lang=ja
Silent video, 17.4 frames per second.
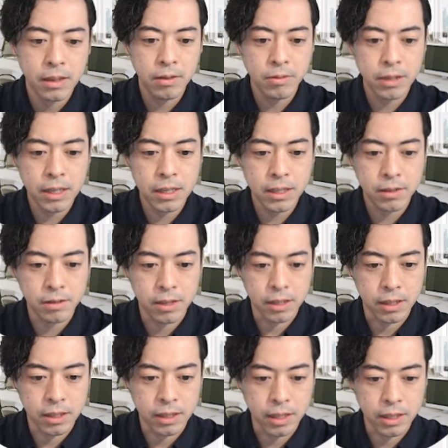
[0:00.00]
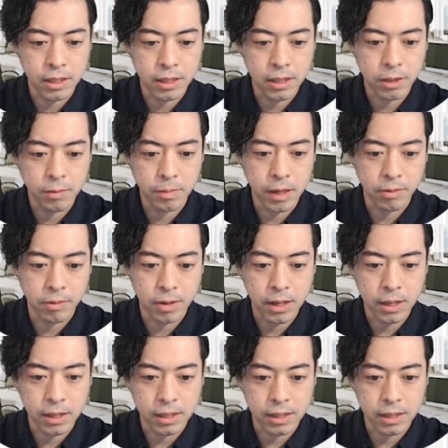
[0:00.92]
同じくですね、列名
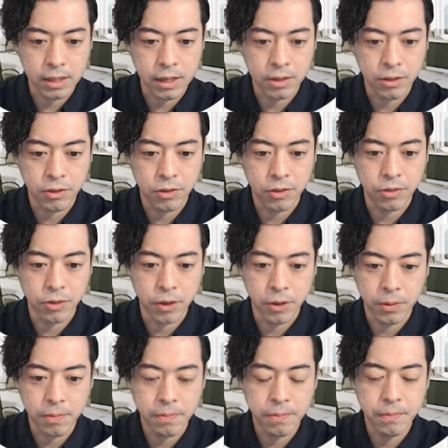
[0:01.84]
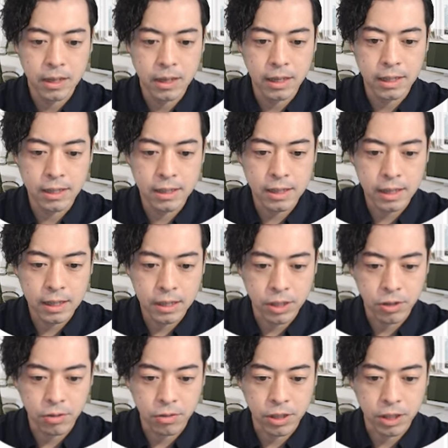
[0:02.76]
は月額給与。演算
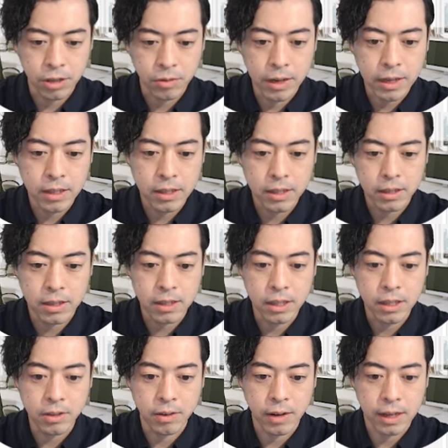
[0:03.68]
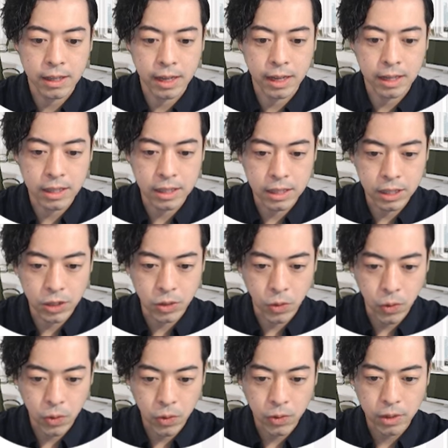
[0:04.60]
子としては次の値以
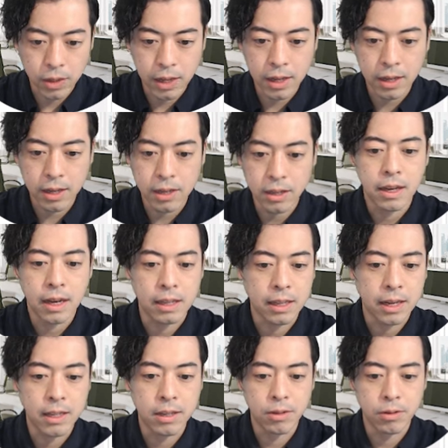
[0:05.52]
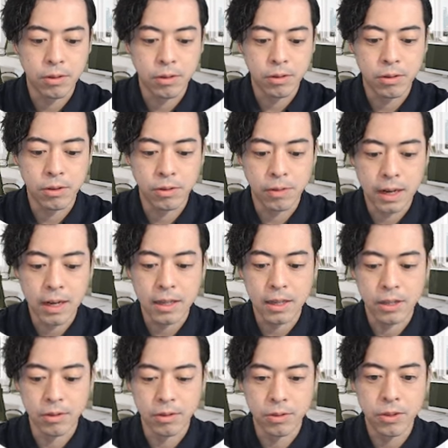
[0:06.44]
上で、値のところ
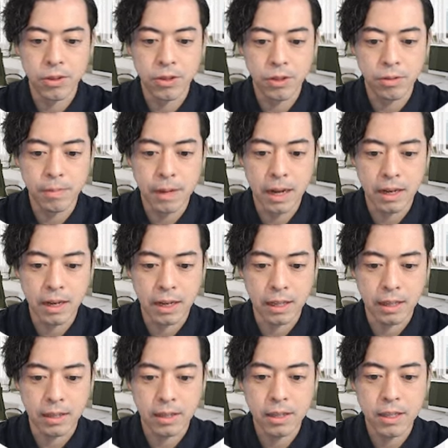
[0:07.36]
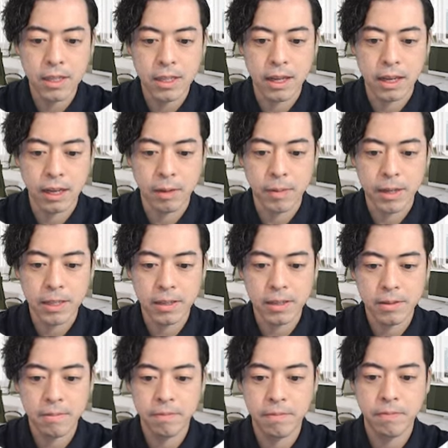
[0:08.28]
は40万円にしてあげま
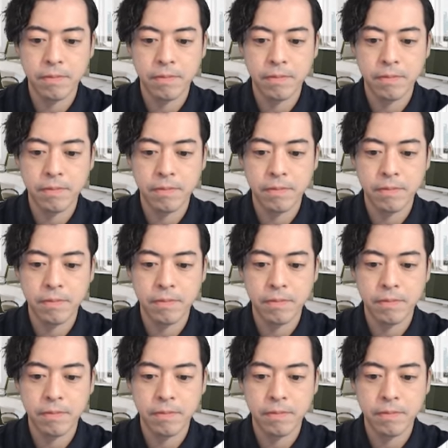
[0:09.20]
す。